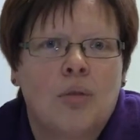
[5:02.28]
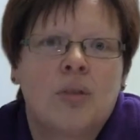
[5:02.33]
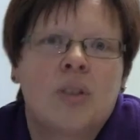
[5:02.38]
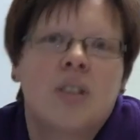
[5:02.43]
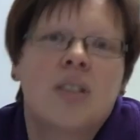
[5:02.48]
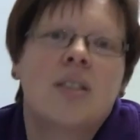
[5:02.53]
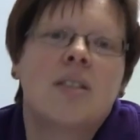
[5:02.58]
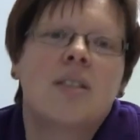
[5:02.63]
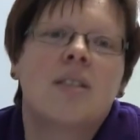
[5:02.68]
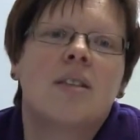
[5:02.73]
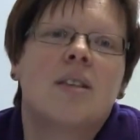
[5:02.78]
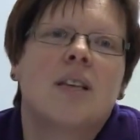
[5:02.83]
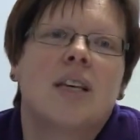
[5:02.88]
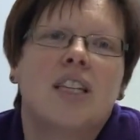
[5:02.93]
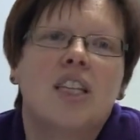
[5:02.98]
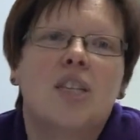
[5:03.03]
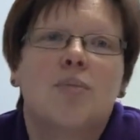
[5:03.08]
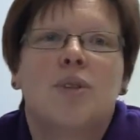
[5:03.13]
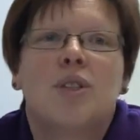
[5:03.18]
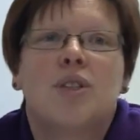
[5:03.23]
Und das ist
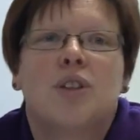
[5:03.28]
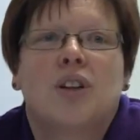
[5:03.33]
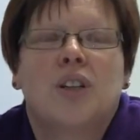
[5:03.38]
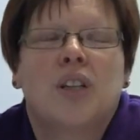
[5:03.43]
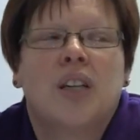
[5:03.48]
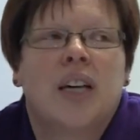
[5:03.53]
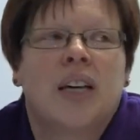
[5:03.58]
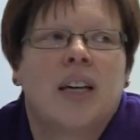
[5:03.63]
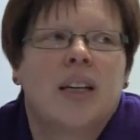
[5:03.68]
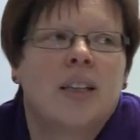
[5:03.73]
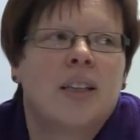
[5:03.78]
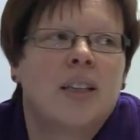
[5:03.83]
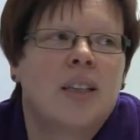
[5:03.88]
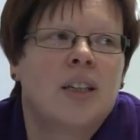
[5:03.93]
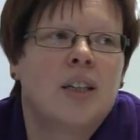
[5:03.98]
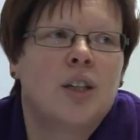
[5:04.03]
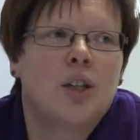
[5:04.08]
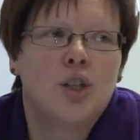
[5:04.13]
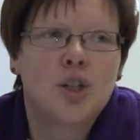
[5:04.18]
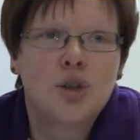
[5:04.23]
insbesondere
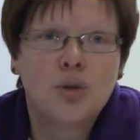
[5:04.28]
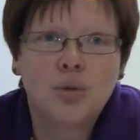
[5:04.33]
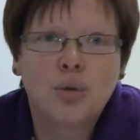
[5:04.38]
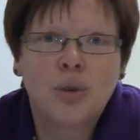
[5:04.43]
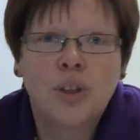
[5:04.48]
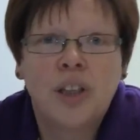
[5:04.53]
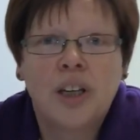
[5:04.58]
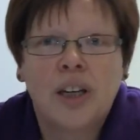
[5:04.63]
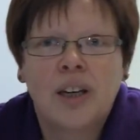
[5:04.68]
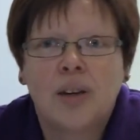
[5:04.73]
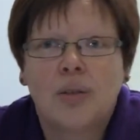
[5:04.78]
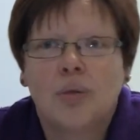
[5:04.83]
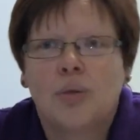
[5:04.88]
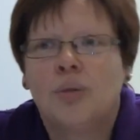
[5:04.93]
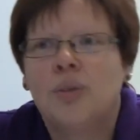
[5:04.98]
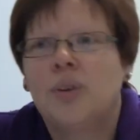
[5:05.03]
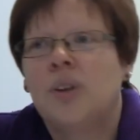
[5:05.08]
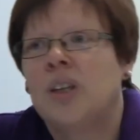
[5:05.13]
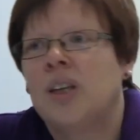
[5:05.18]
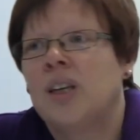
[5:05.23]
die Studie
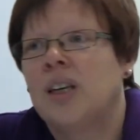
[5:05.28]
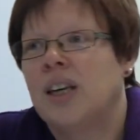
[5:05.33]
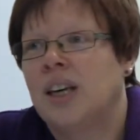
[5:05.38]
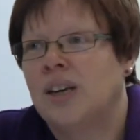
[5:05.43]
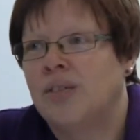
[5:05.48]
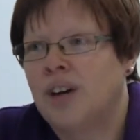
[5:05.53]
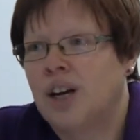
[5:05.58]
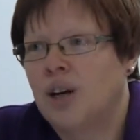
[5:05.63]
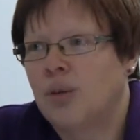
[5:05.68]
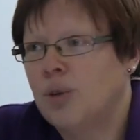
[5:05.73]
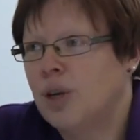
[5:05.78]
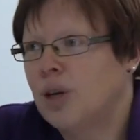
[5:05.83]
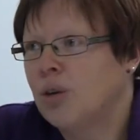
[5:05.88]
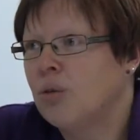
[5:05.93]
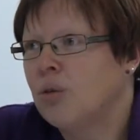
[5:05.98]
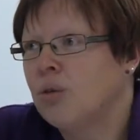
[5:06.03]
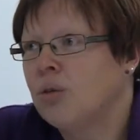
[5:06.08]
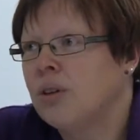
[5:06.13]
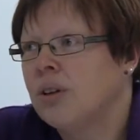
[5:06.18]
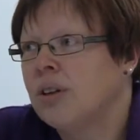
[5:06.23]
und die
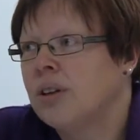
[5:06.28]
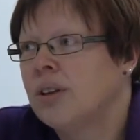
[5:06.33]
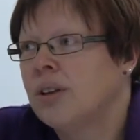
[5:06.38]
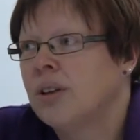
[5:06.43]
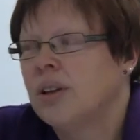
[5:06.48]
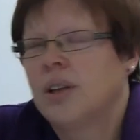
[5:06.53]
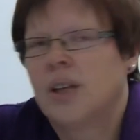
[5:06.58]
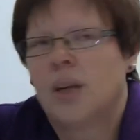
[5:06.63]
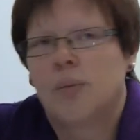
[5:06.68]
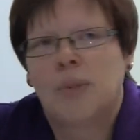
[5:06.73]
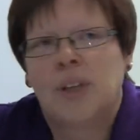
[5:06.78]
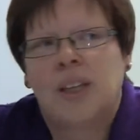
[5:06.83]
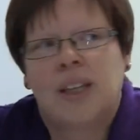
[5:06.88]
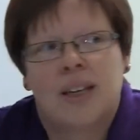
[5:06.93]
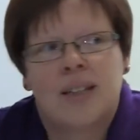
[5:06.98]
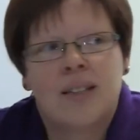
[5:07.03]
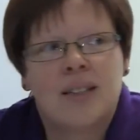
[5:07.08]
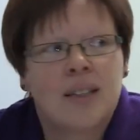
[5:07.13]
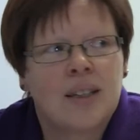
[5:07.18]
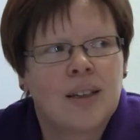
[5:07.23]
Evaluierung, mit
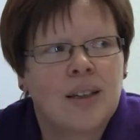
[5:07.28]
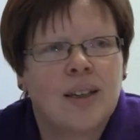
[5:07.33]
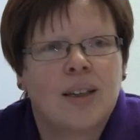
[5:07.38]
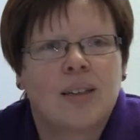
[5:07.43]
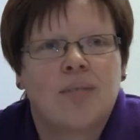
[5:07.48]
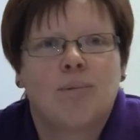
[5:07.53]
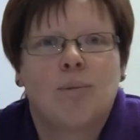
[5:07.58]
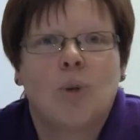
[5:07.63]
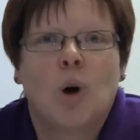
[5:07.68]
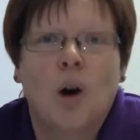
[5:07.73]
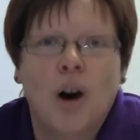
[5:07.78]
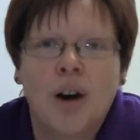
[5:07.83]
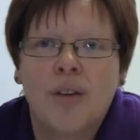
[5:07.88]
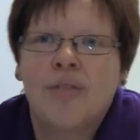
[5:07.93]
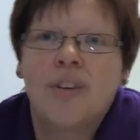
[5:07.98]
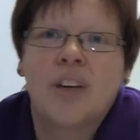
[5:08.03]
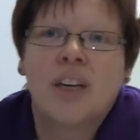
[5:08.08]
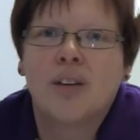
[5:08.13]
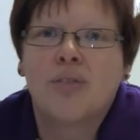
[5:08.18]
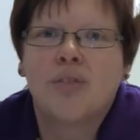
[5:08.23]
der sie
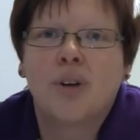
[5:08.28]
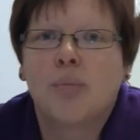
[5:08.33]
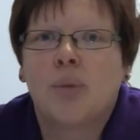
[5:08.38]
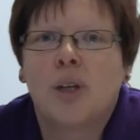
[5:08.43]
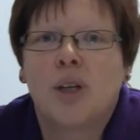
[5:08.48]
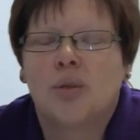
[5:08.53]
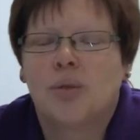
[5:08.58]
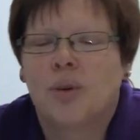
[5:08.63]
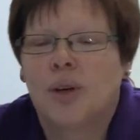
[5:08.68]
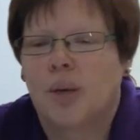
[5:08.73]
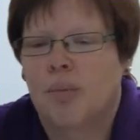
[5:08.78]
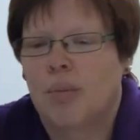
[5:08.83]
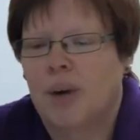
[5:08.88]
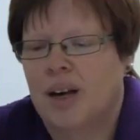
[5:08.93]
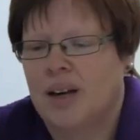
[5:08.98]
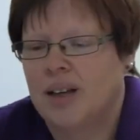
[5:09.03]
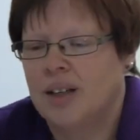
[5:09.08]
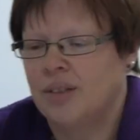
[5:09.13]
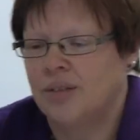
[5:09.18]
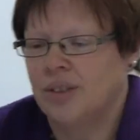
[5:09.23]
häufig in Verbindung
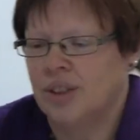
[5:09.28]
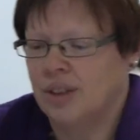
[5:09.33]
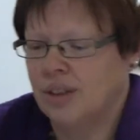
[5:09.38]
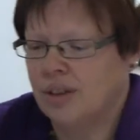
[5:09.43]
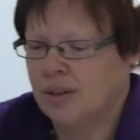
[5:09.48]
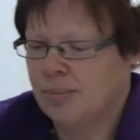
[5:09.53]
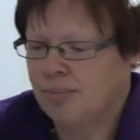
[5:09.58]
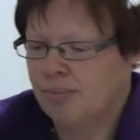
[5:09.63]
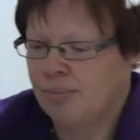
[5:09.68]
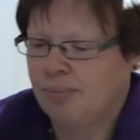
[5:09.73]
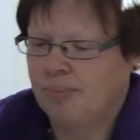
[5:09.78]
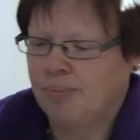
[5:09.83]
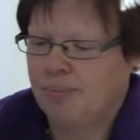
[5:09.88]
gebracht wird.